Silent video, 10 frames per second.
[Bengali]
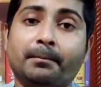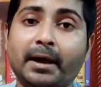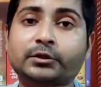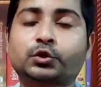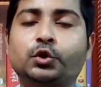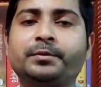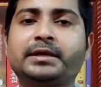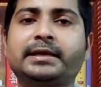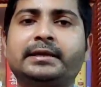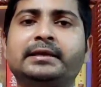
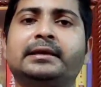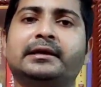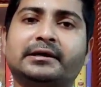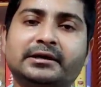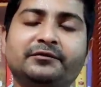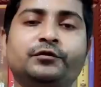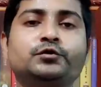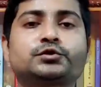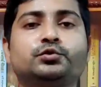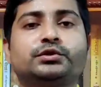মাধ্যমিকের
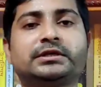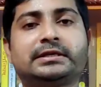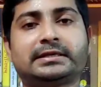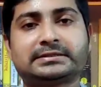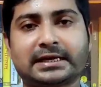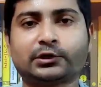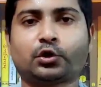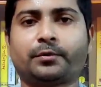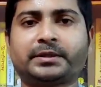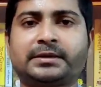রিভিউ স্কুটিনির রেজাল্ট
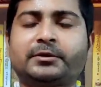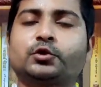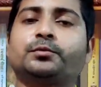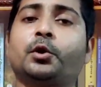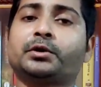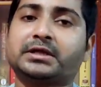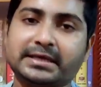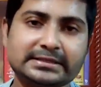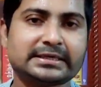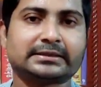কবে দেবে তোমরা
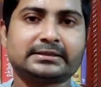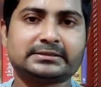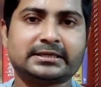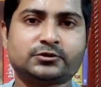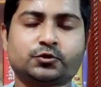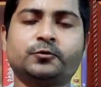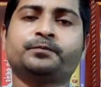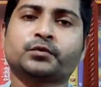অনেকেই জানতে চাইছো